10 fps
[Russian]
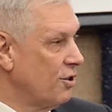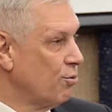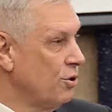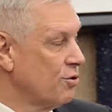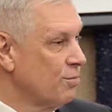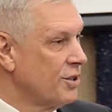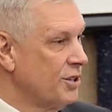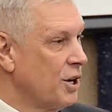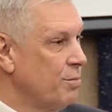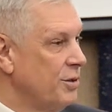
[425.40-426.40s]
регулируемый
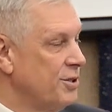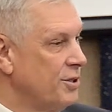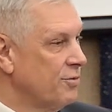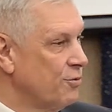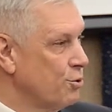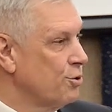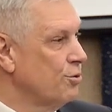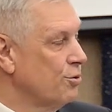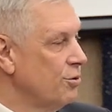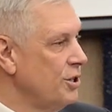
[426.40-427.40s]
рынок апельсинов. То,
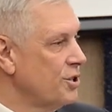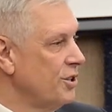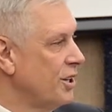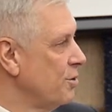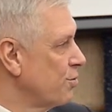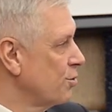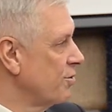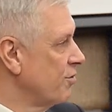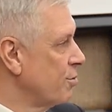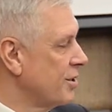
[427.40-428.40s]
что лишнее, они просто
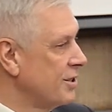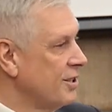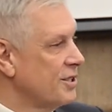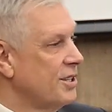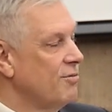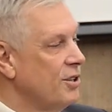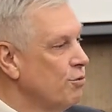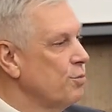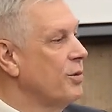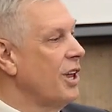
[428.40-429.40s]
просто выбросили, раздавили.
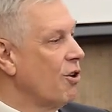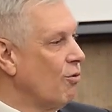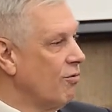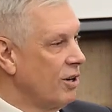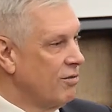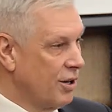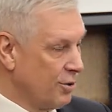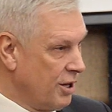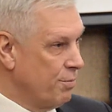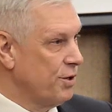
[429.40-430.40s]
Вот молоко
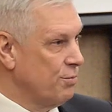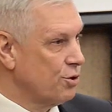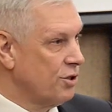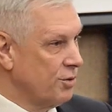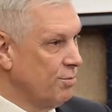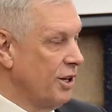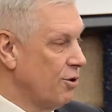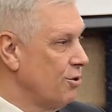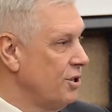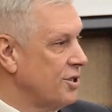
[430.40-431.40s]
выливают, да, потому что это
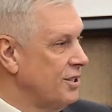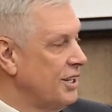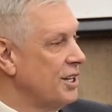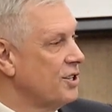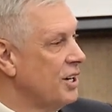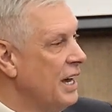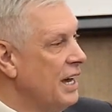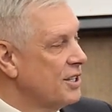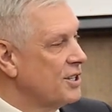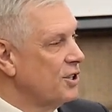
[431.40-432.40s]
молоко лишнее, иначе
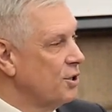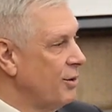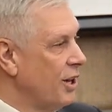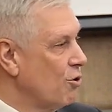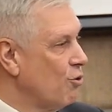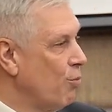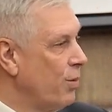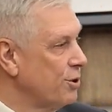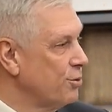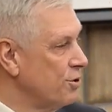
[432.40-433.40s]
цены на молоко
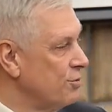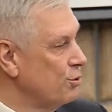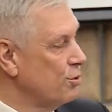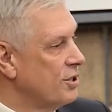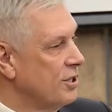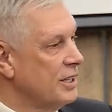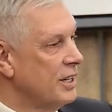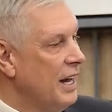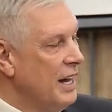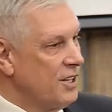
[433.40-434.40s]
упадут, не будет
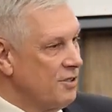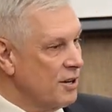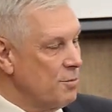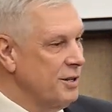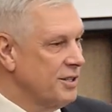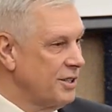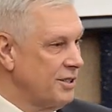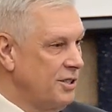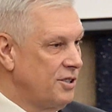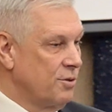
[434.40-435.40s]
цены. Европейская
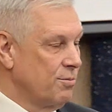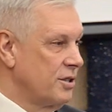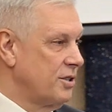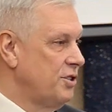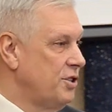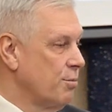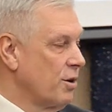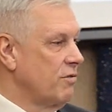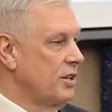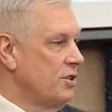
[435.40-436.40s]
система – это
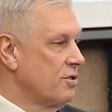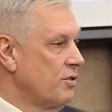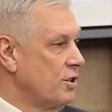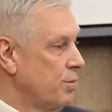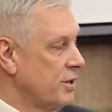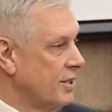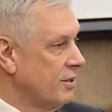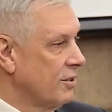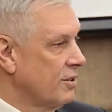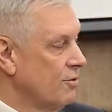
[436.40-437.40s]
система квотирования
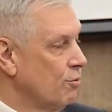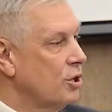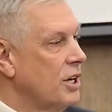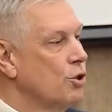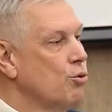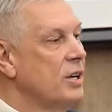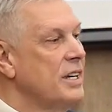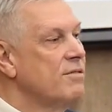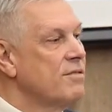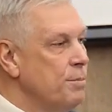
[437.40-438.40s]
поставок. Вот как только
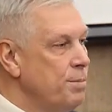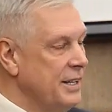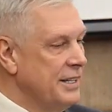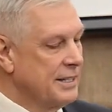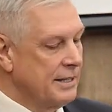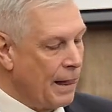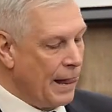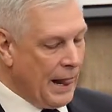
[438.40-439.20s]
европейцы